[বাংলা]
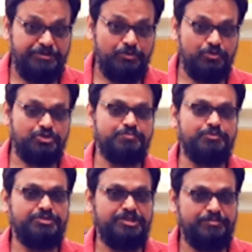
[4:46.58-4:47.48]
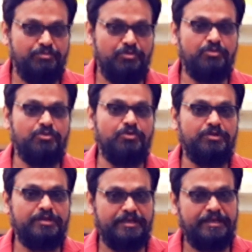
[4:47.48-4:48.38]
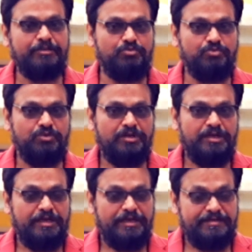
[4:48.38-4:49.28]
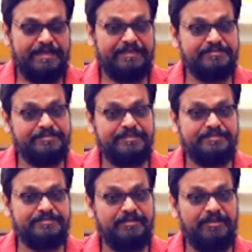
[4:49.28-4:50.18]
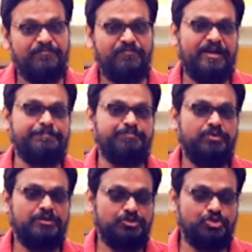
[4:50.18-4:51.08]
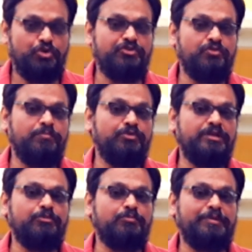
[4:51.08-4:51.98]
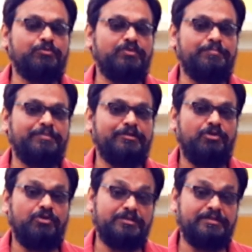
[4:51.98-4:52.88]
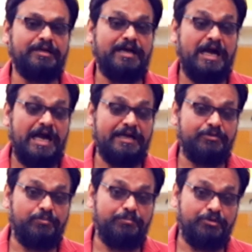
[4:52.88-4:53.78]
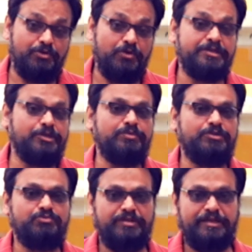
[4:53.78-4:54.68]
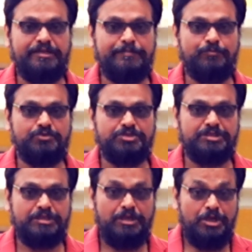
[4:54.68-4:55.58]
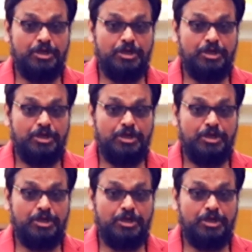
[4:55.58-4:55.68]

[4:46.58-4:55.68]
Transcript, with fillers: বৃহস্পতি মঙ্গল কেতু নাইন সিক্স থ্রি ফাইভ ছয় নম্বর এবং বারো নম্বর ঘর দ্বারা আট নম্বর ঘরকেও কিন্তু নেগেটিভ করছে